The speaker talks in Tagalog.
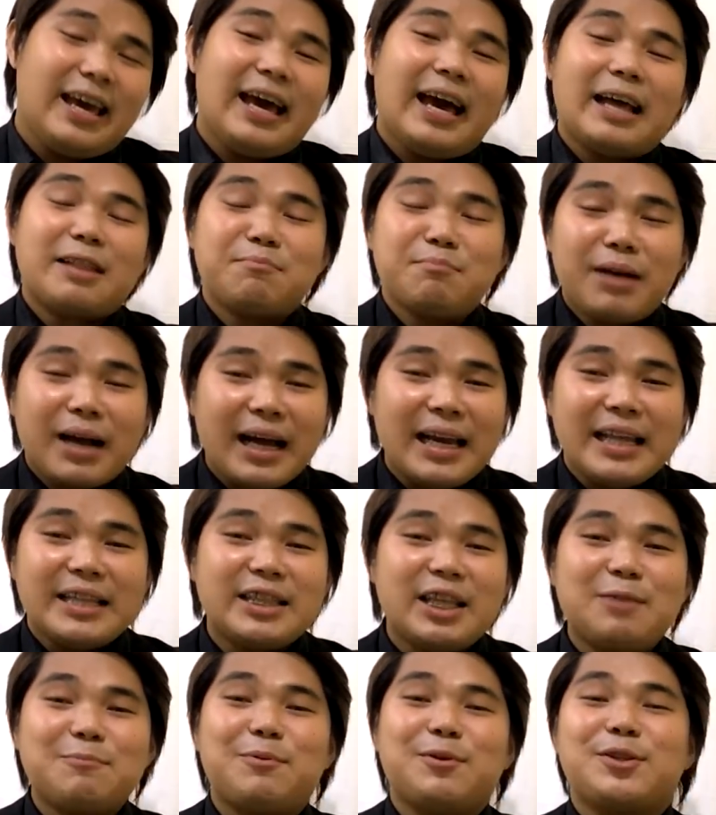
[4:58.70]
At magaling
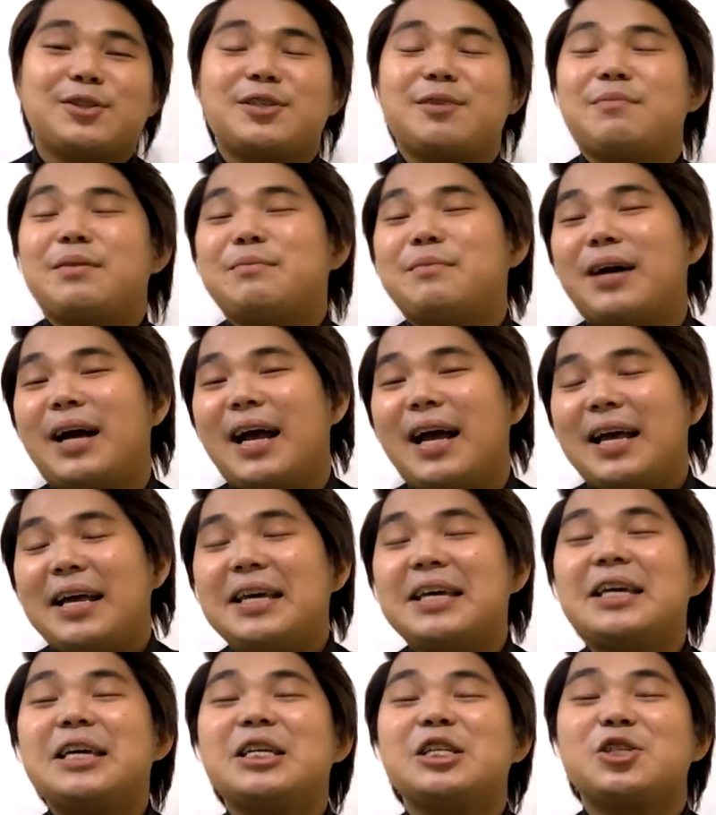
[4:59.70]
din po sa may mga
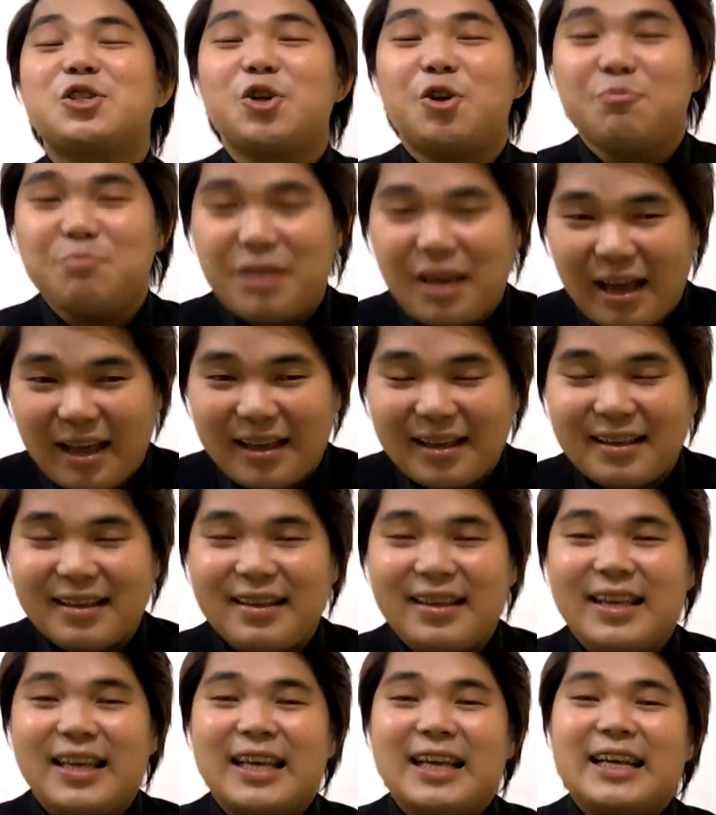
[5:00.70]
insomnia.
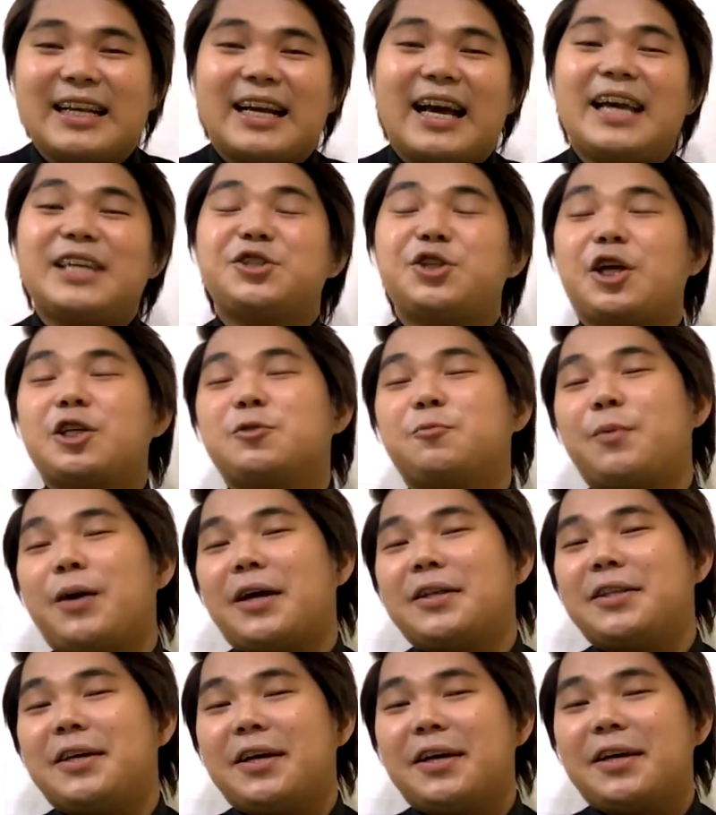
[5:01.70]
Guys, next
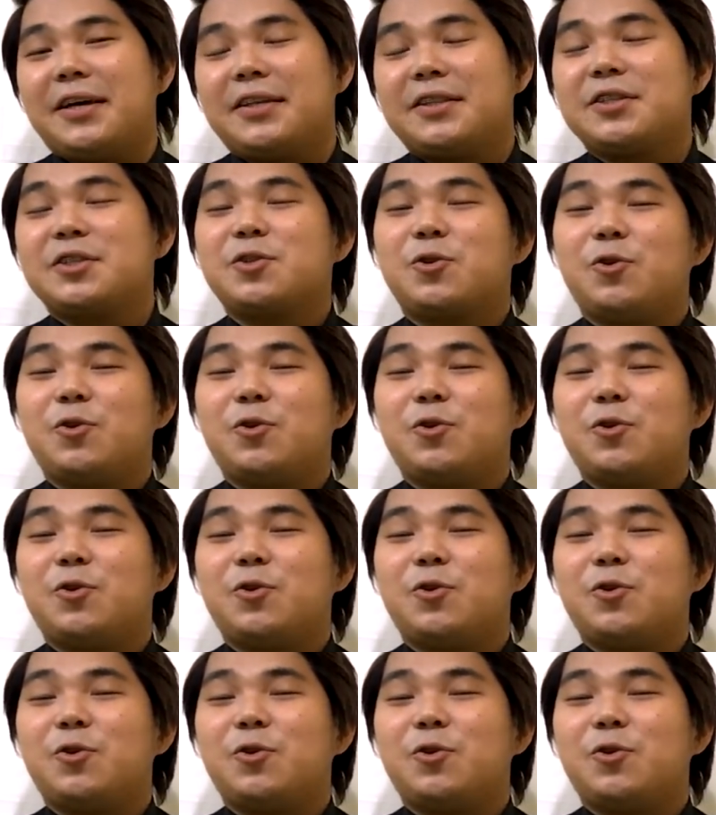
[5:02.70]
product, it is